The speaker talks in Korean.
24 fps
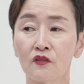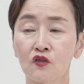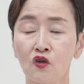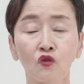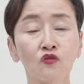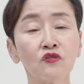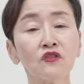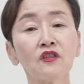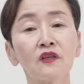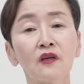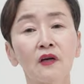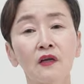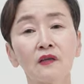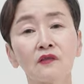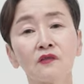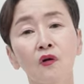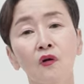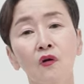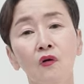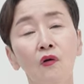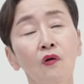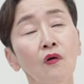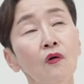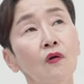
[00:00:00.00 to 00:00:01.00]
저는
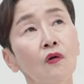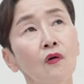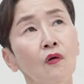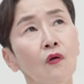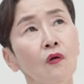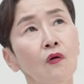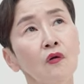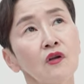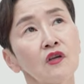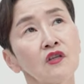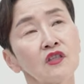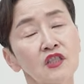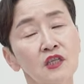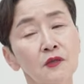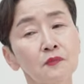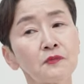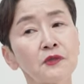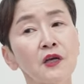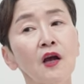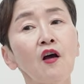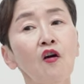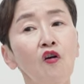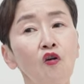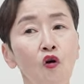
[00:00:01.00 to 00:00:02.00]
그래서
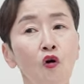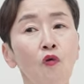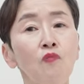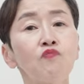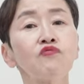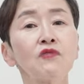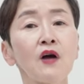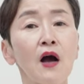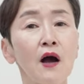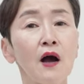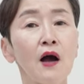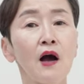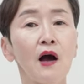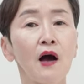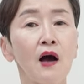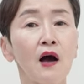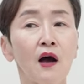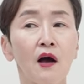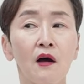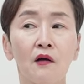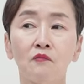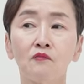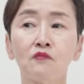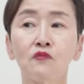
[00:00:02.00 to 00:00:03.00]
집착과
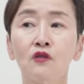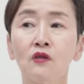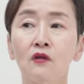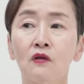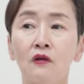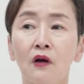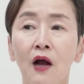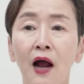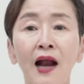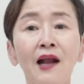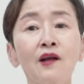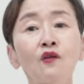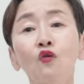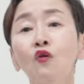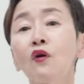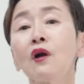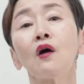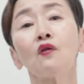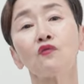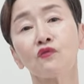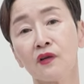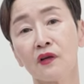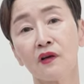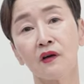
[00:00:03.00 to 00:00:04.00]
거부감을 알
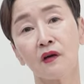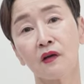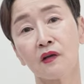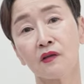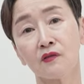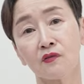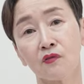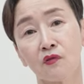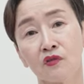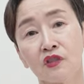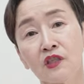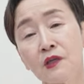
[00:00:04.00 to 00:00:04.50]
거라고 생각했어.